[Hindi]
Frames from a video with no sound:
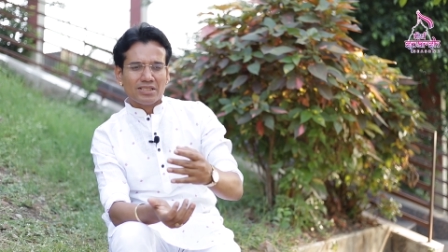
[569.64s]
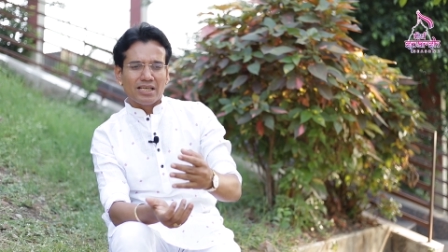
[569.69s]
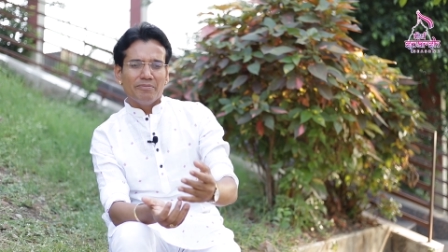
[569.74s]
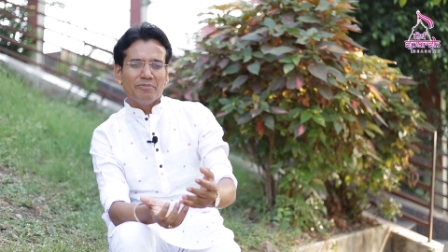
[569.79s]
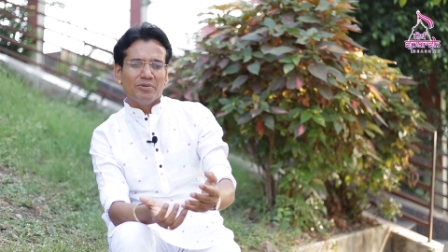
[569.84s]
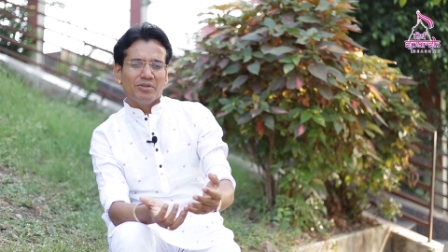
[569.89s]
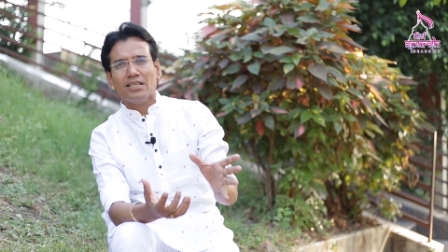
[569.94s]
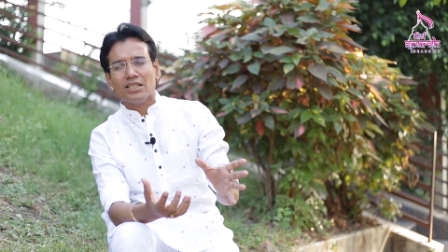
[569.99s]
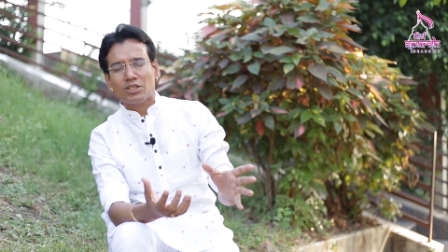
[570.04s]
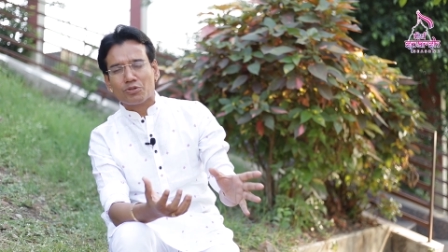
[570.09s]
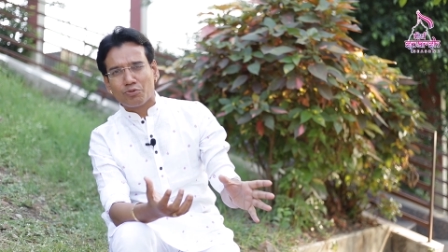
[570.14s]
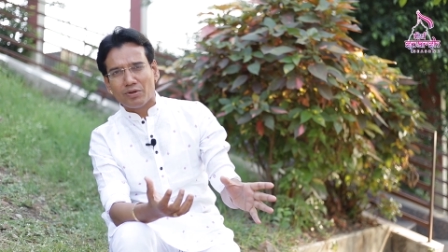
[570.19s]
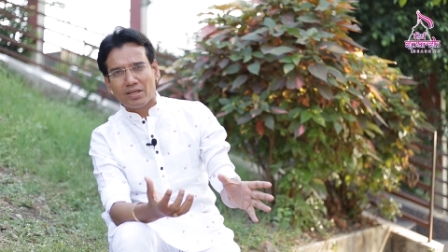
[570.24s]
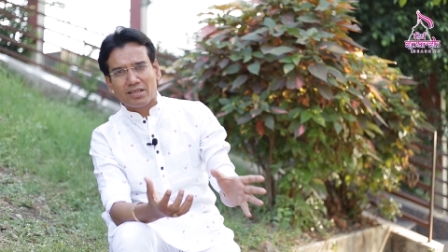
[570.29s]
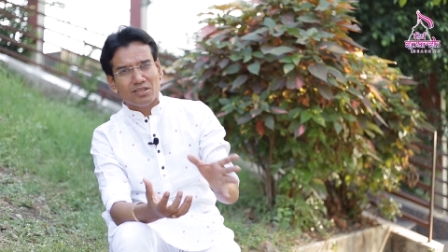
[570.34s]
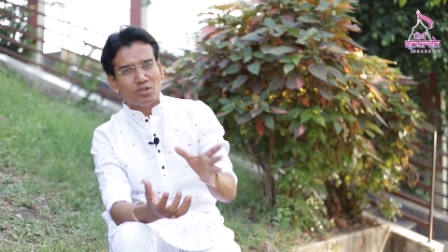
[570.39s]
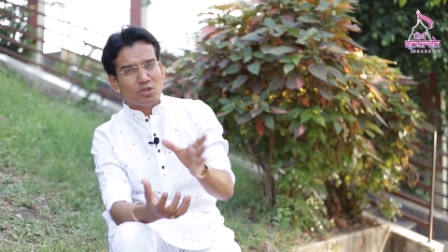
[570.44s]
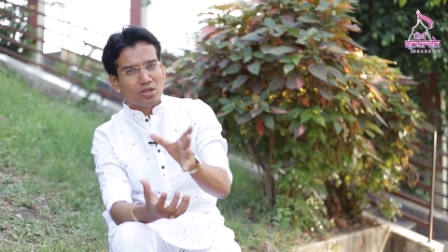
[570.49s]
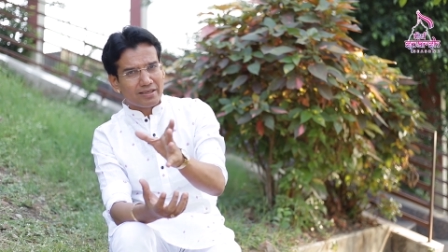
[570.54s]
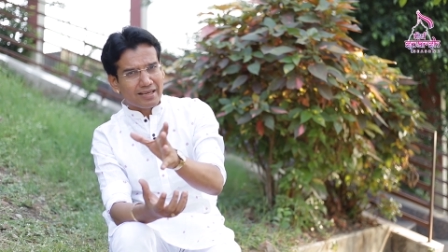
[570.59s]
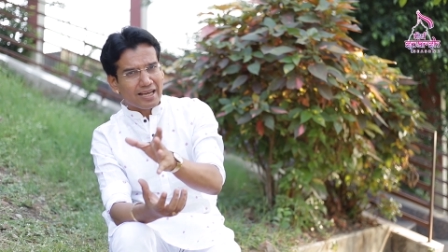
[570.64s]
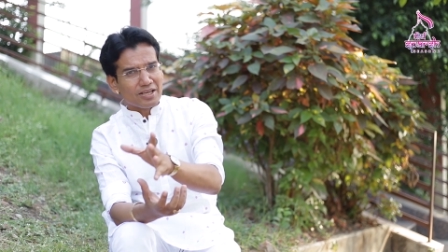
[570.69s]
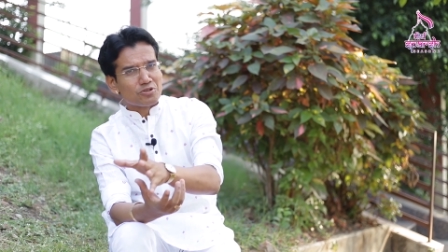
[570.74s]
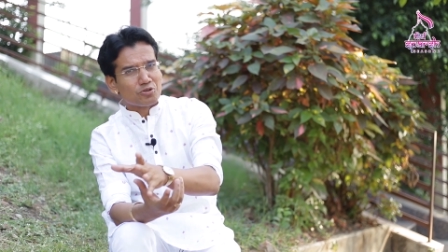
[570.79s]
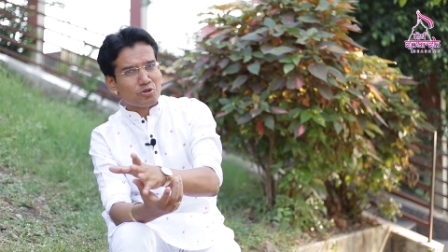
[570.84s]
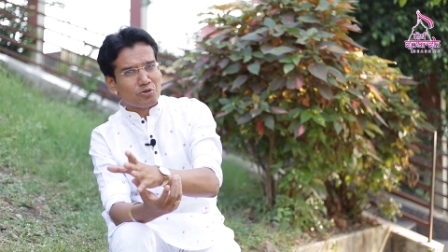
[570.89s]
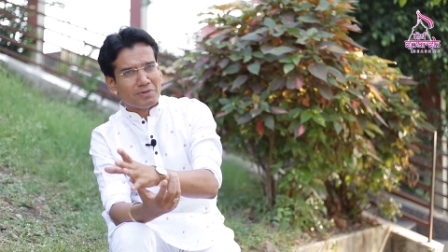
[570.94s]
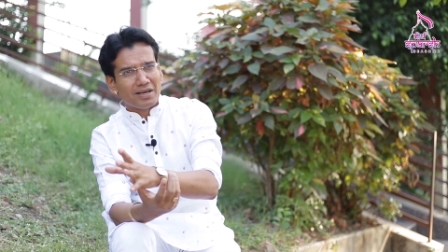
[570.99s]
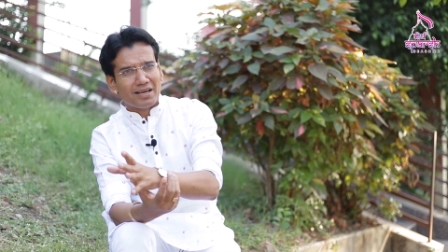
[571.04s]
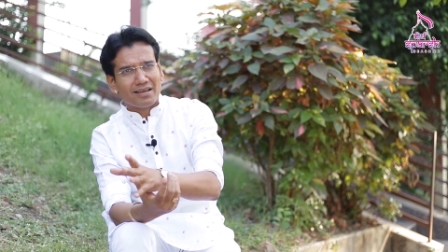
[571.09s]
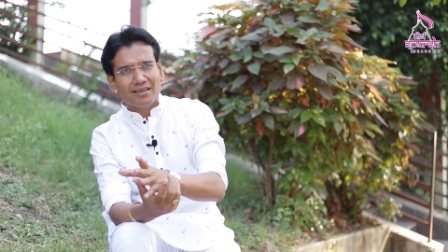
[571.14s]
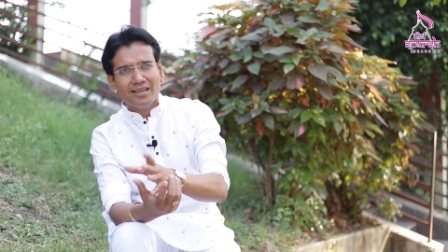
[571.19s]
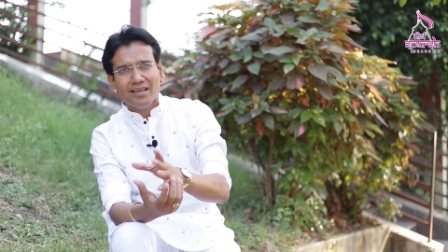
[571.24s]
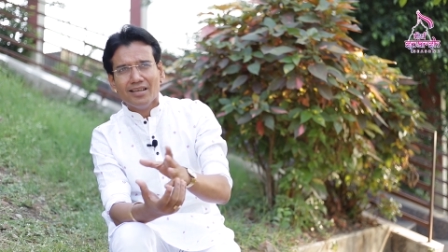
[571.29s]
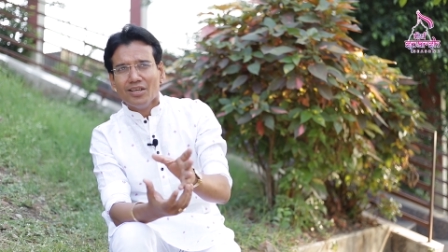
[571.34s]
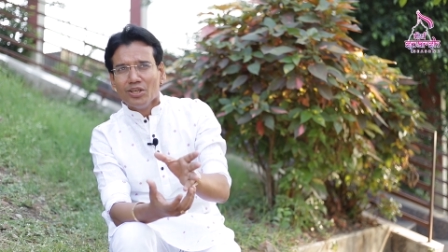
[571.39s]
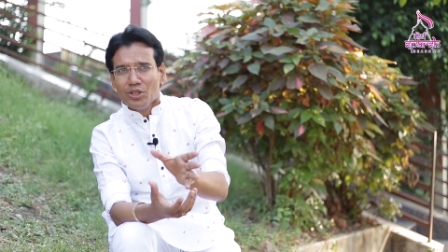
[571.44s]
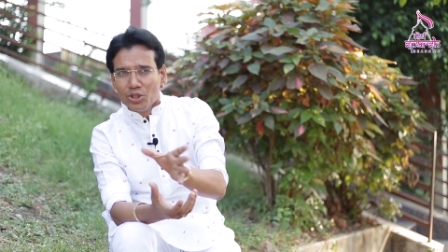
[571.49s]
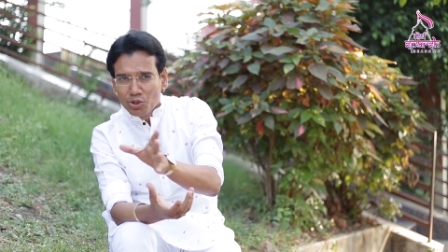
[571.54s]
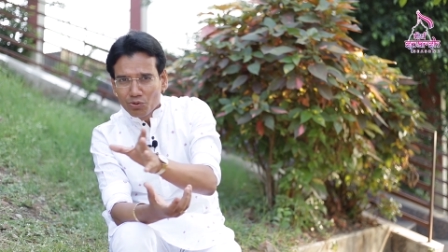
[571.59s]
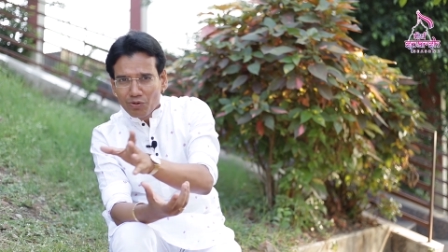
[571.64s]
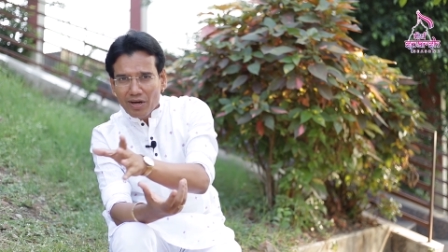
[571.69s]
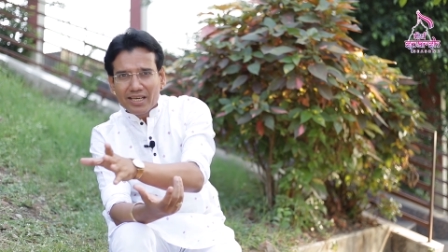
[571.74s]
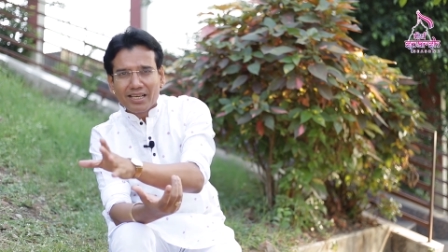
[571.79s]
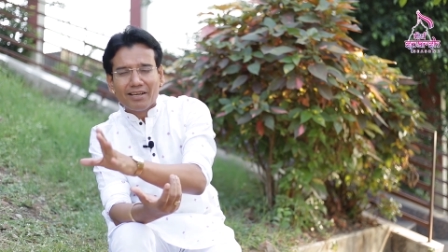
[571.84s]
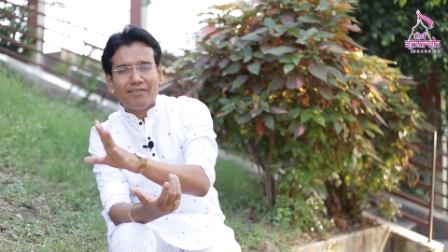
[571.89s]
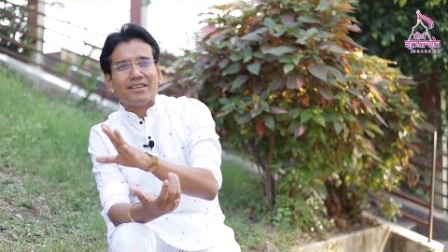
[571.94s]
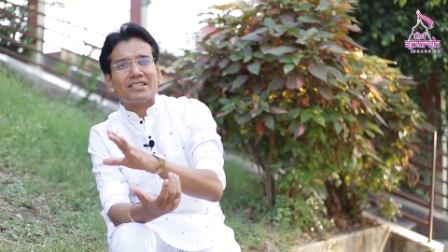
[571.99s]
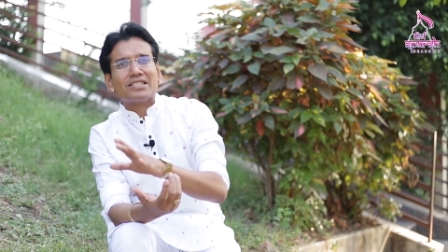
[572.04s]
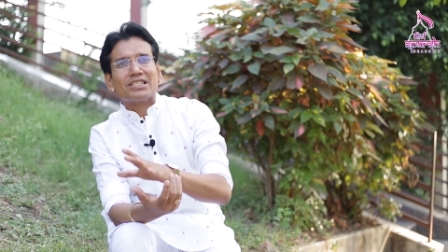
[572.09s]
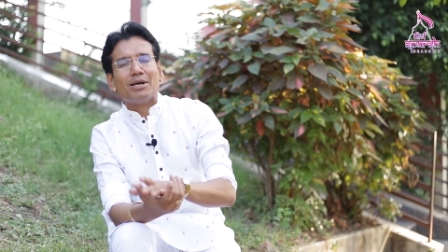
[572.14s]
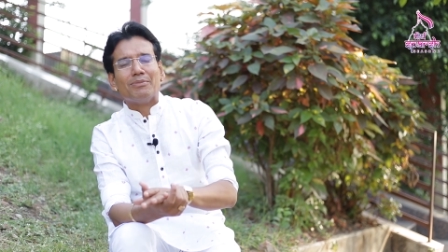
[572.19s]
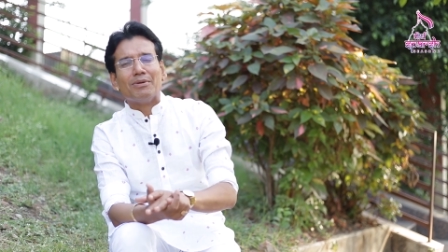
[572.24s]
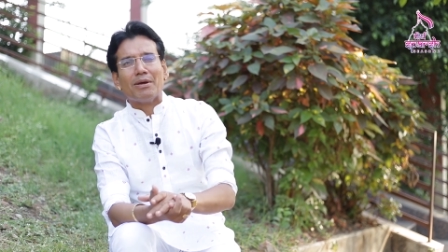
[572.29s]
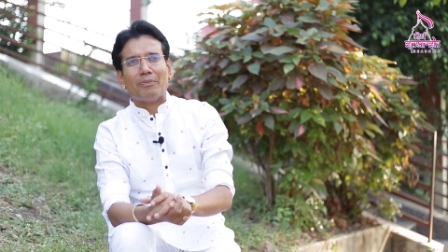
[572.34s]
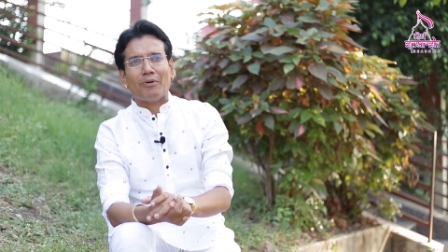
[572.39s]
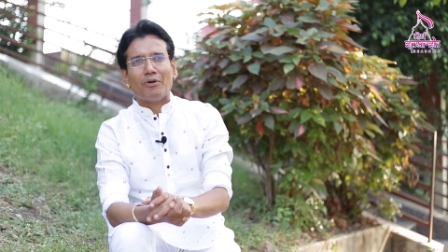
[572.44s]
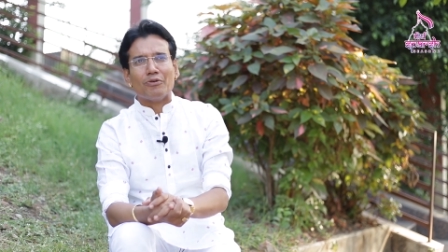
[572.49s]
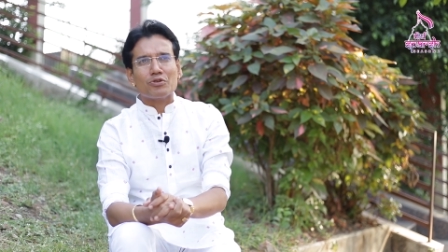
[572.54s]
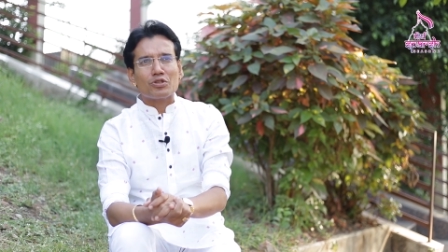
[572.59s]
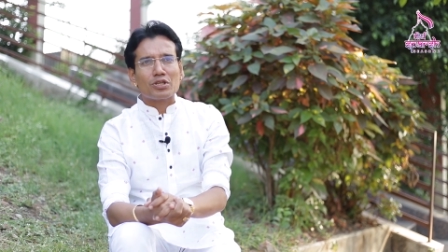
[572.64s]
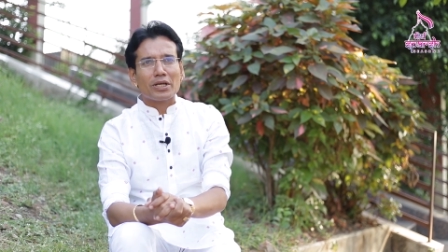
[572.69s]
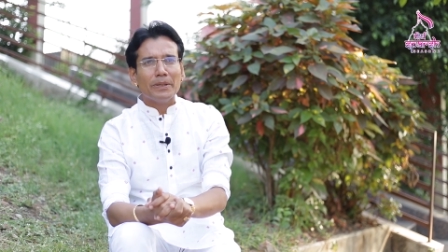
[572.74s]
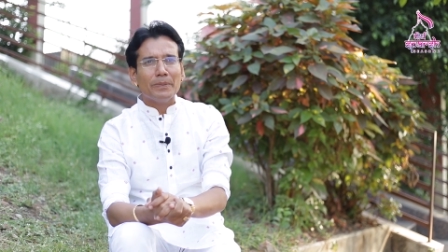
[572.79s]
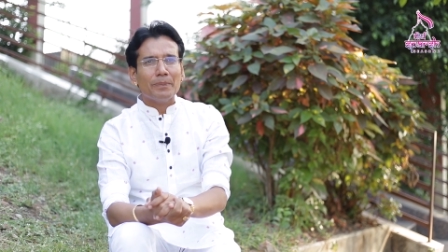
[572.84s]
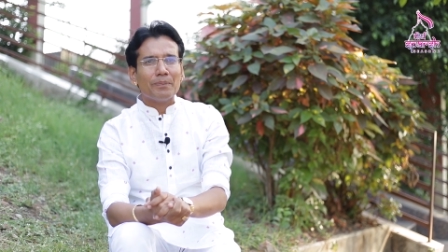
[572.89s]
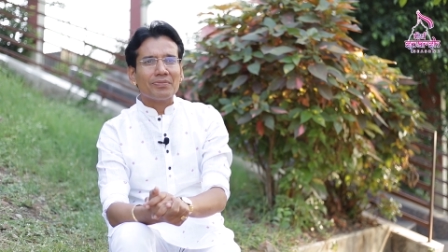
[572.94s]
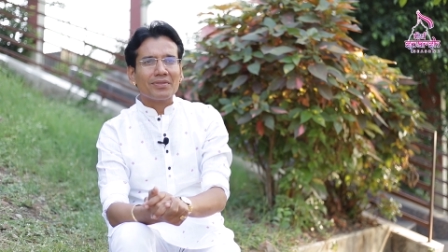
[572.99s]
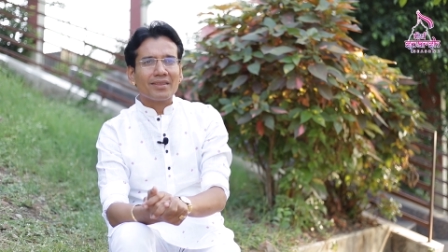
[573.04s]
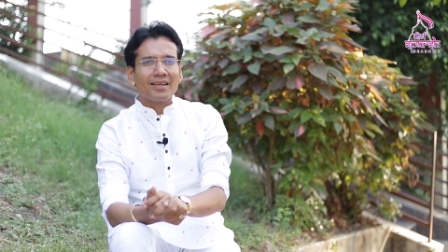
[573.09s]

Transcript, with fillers: जब ईश्वर राजकुमार युवान अवस्था में पहुंचा